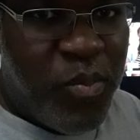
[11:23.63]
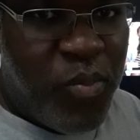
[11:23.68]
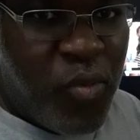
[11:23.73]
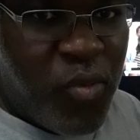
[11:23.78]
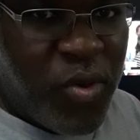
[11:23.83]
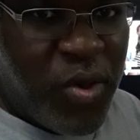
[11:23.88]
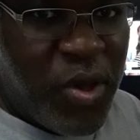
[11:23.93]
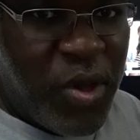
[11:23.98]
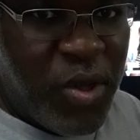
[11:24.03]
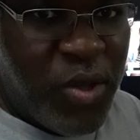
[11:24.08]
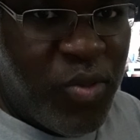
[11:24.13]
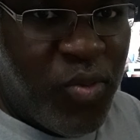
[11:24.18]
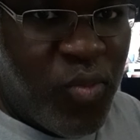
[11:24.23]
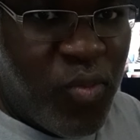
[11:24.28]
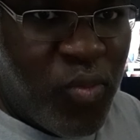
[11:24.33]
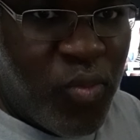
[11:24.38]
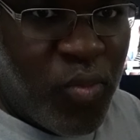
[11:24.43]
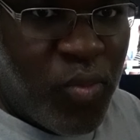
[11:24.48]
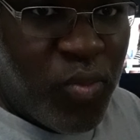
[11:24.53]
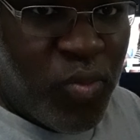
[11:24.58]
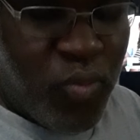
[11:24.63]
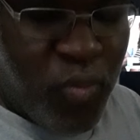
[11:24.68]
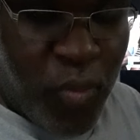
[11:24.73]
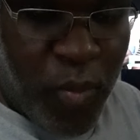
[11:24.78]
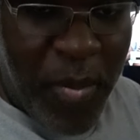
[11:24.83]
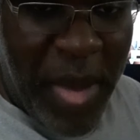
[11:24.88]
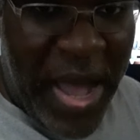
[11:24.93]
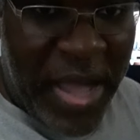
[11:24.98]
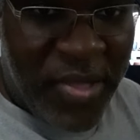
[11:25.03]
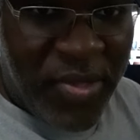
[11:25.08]
pour que nous nous
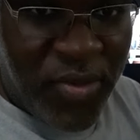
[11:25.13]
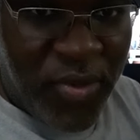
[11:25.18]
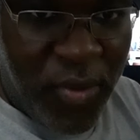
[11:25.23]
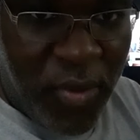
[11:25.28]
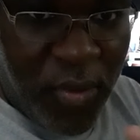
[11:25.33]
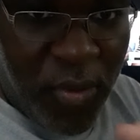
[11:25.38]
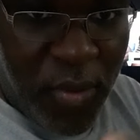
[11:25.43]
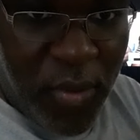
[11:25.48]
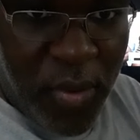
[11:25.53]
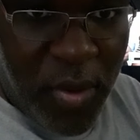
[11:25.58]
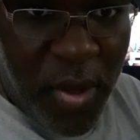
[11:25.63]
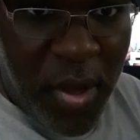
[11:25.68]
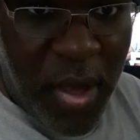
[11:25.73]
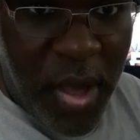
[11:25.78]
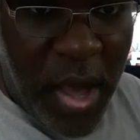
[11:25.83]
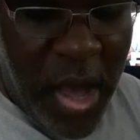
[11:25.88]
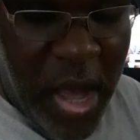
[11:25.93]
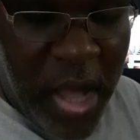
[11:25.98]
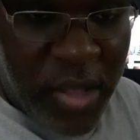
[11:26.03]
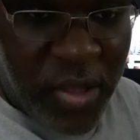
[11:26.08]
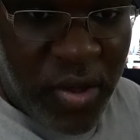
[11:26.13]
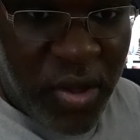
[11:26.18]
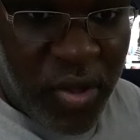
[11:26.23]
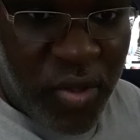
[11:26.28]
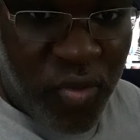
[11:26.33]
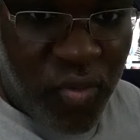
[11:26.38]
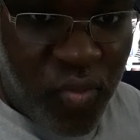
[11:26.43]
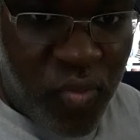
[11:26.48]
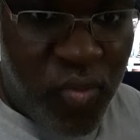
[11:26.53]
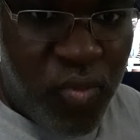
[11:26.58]
battions entre
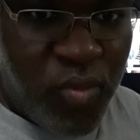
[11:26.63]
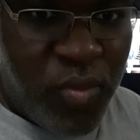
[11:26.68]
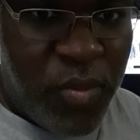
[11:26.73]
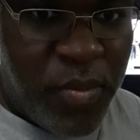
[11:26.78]
nous